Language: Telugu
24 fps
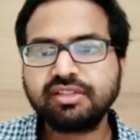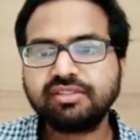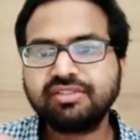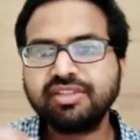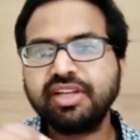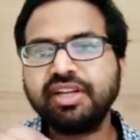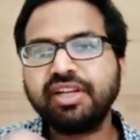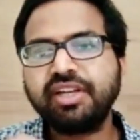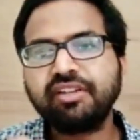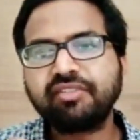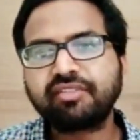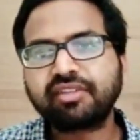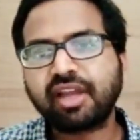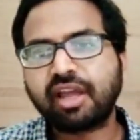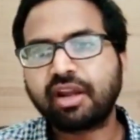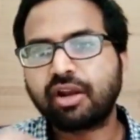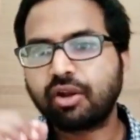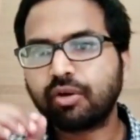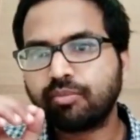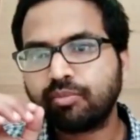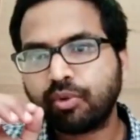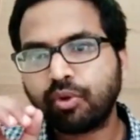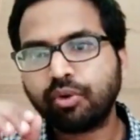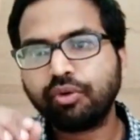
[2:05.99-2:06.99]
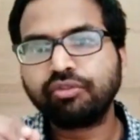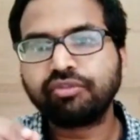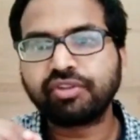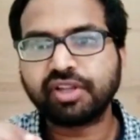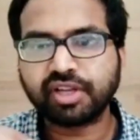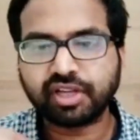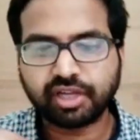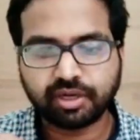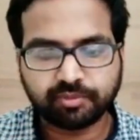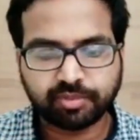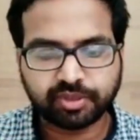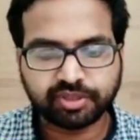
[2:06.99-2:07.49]
సిటీ స్కాన్లో
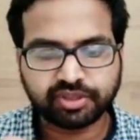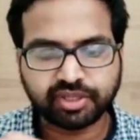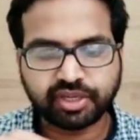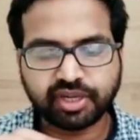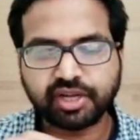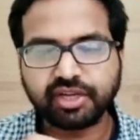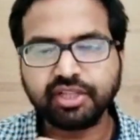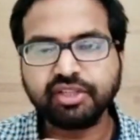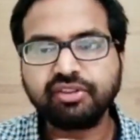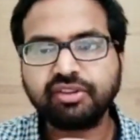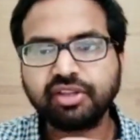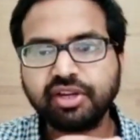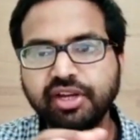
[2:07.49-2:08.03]
బోన్సే కనపడతాయి కానీ